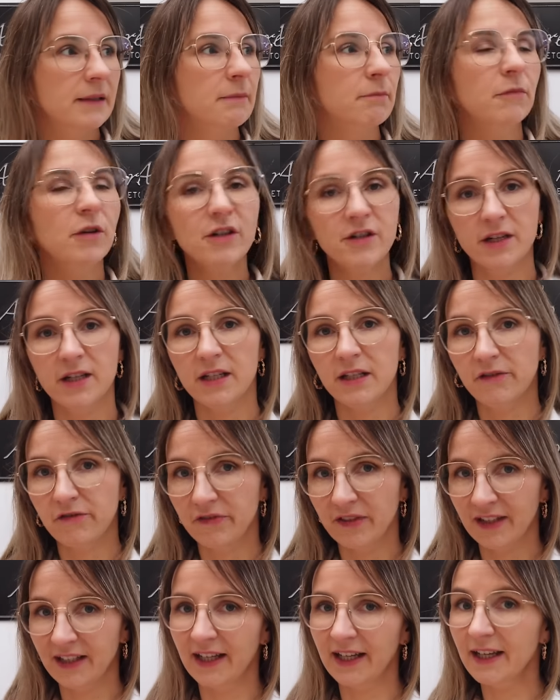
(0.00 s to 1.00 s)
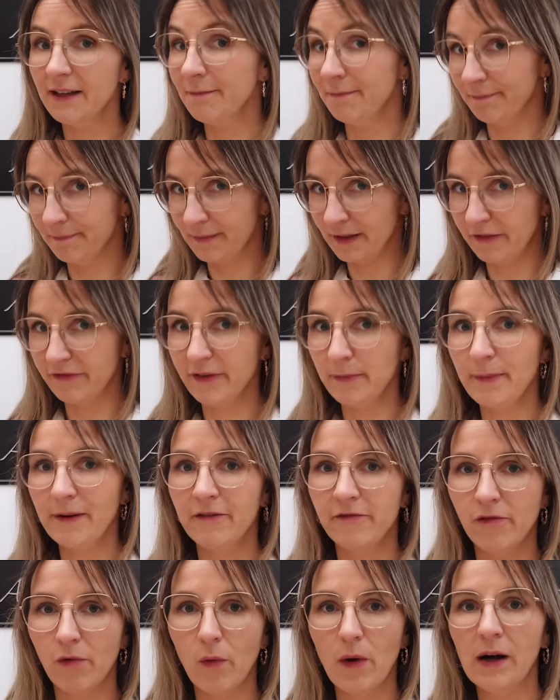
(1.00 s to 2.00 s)
moche, il fait gris, mais il fait
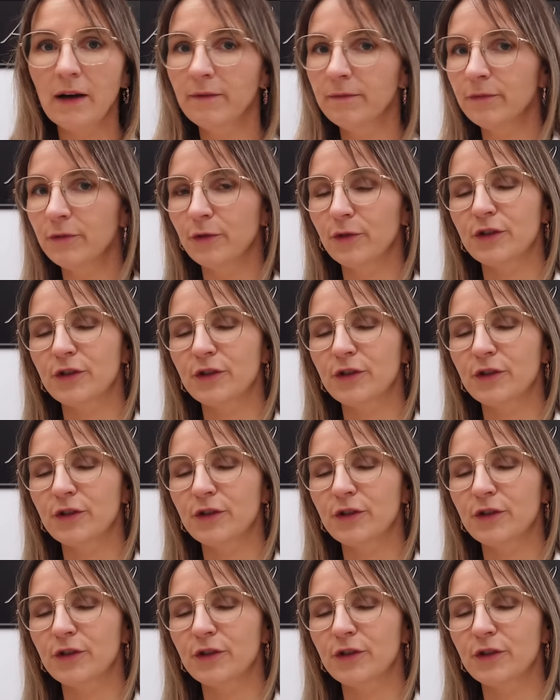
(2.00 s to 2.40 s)
pas froid.